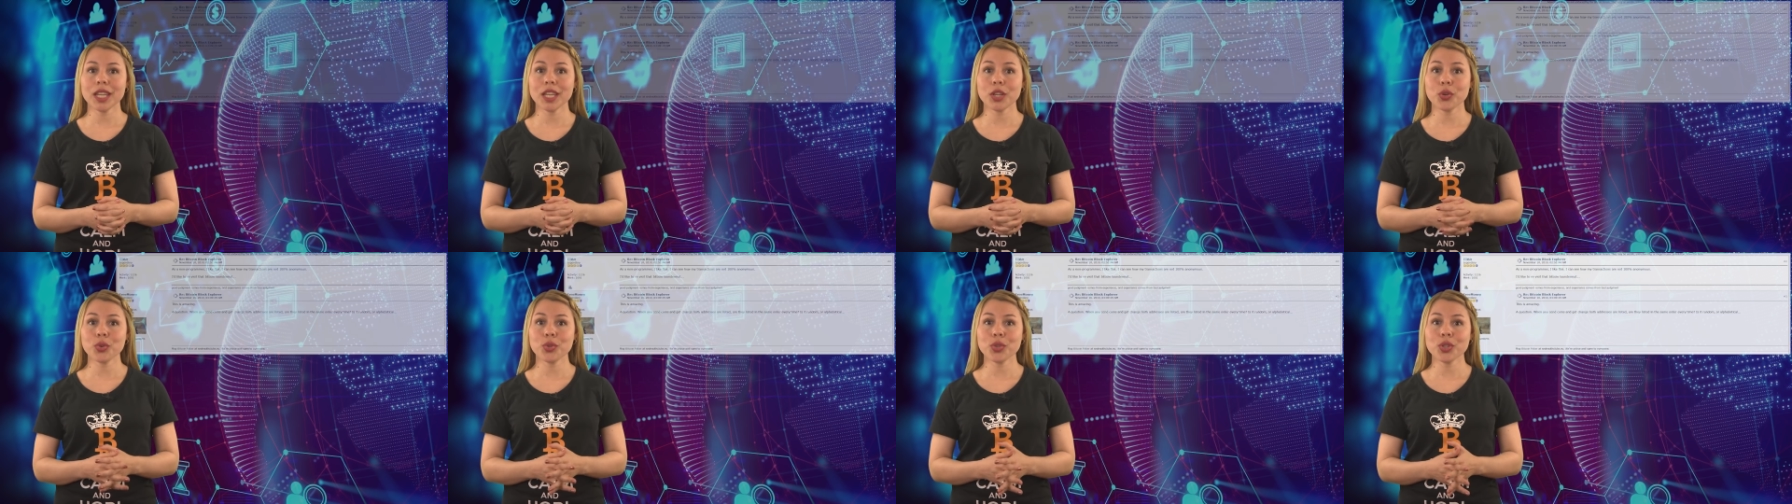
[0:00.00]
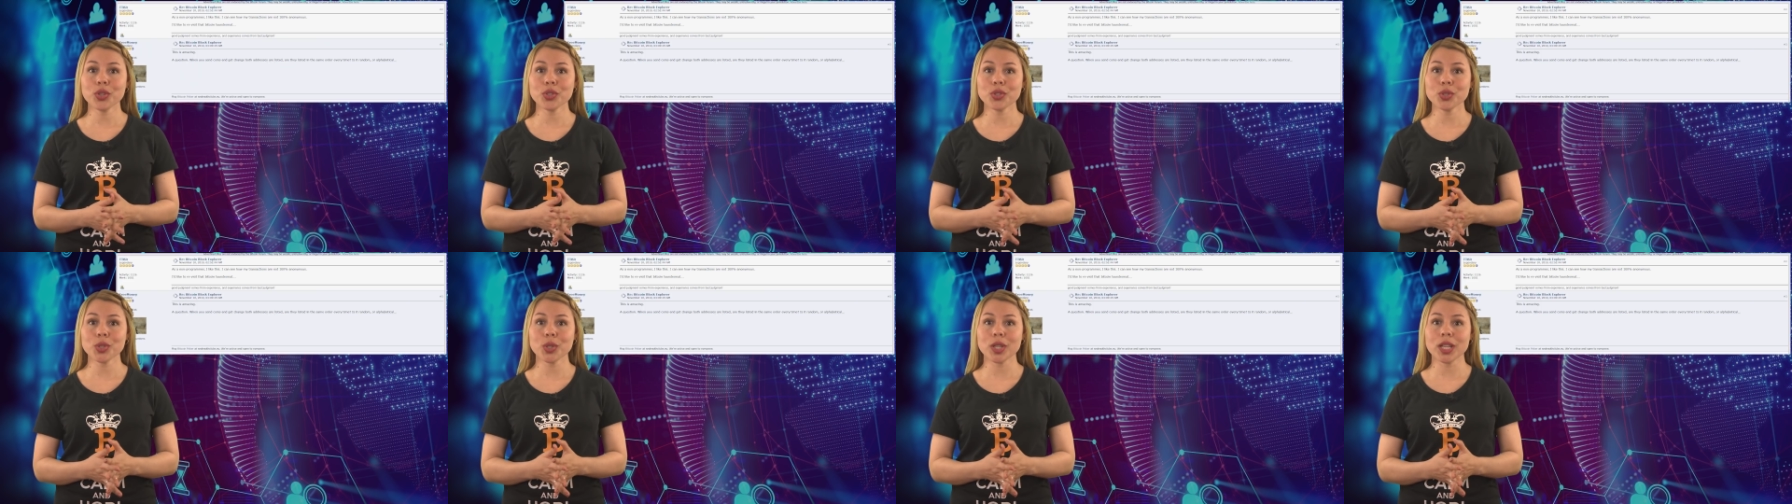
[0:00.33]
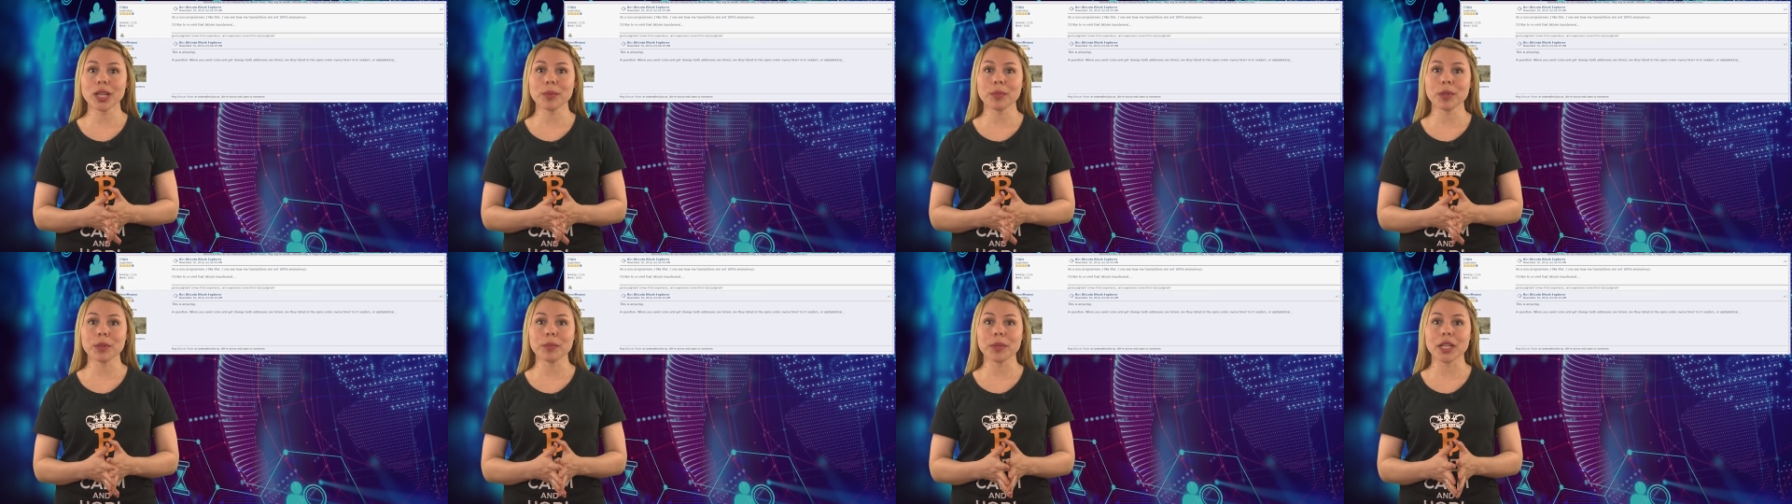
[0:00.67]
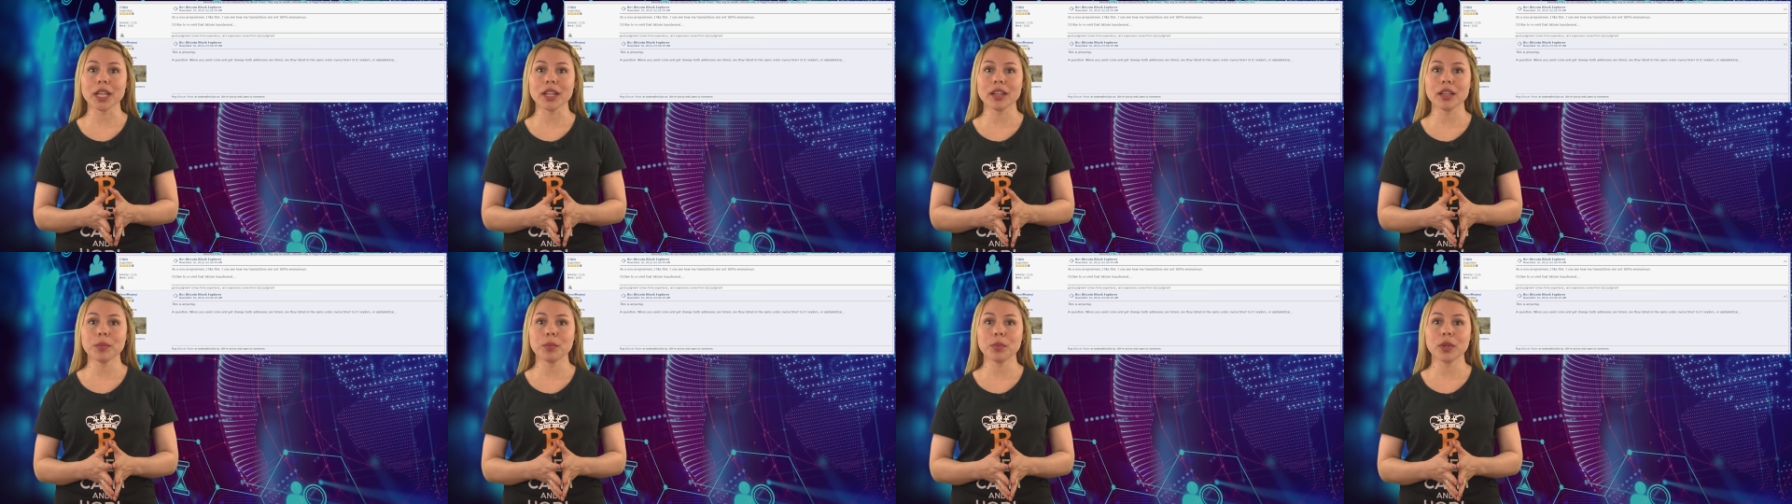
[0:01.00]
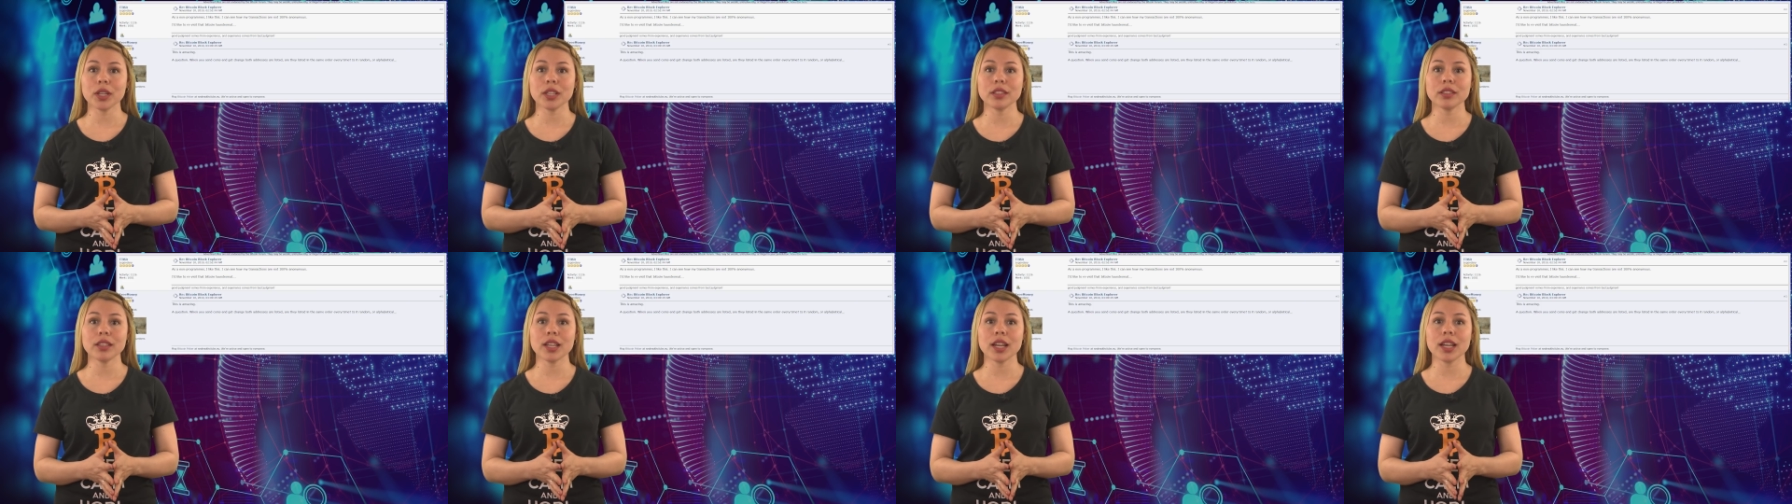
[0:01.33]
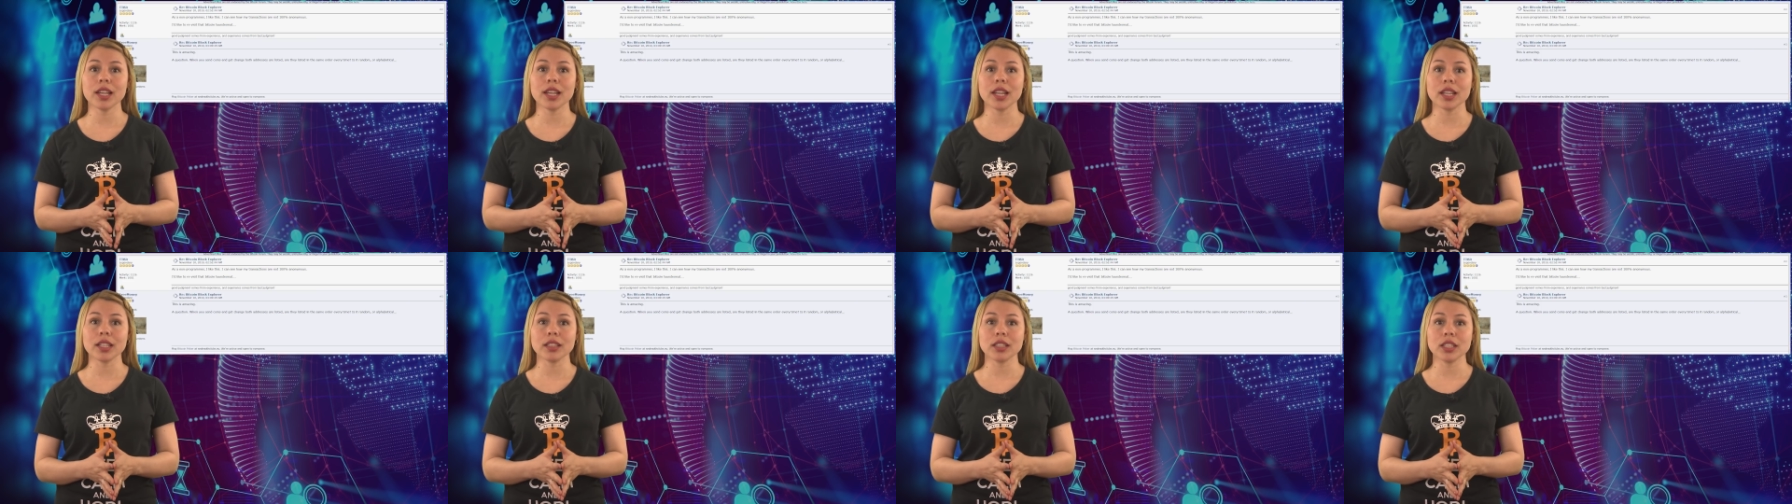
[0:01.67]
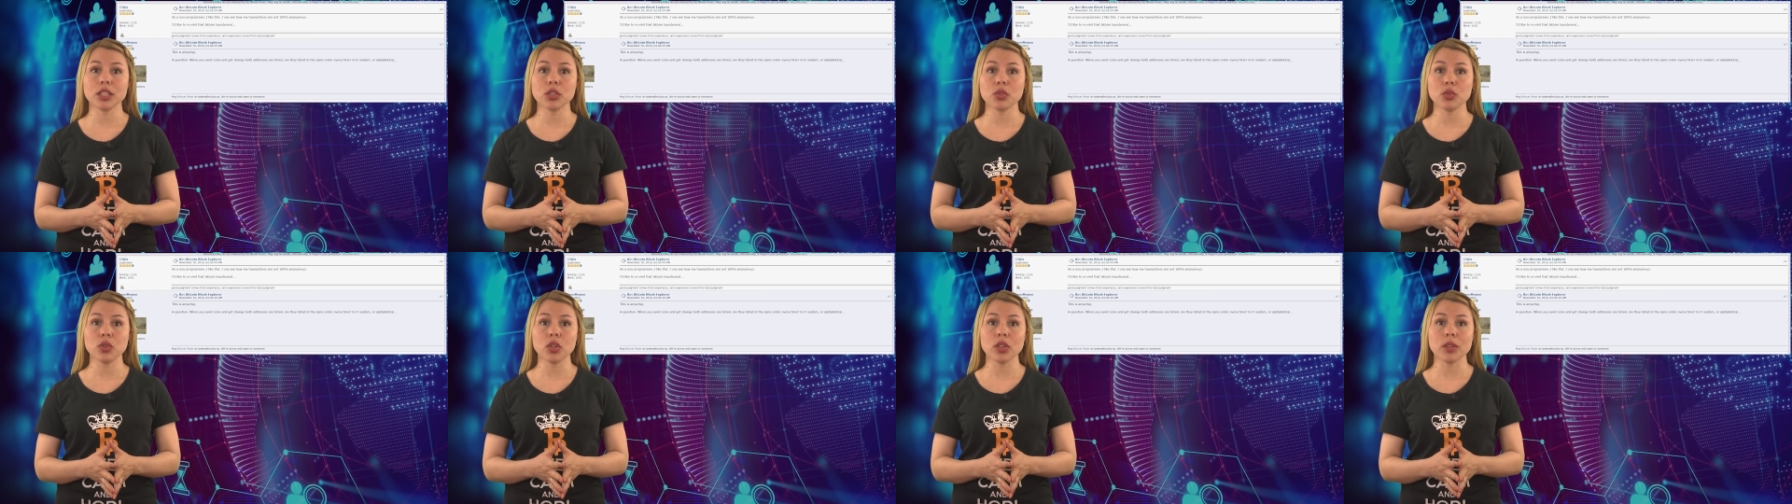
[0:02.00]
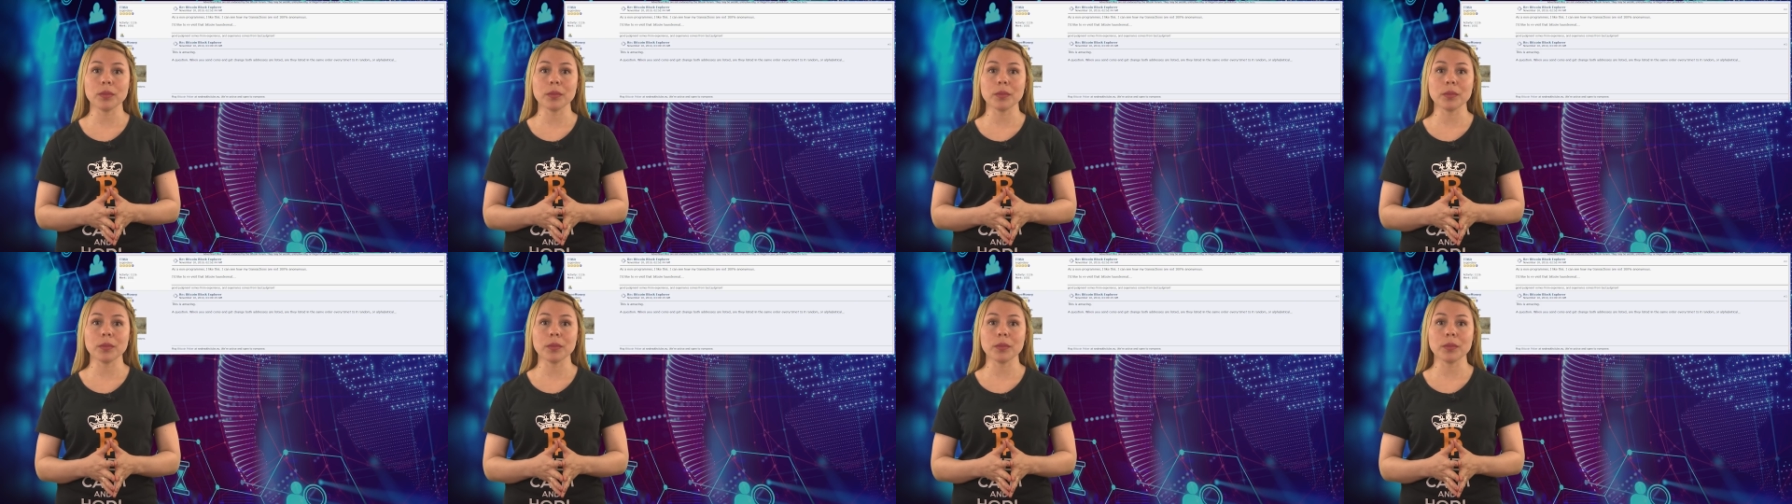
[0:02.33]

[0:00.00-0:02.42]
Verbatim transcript: Es curioso que la primera respuesta al artículo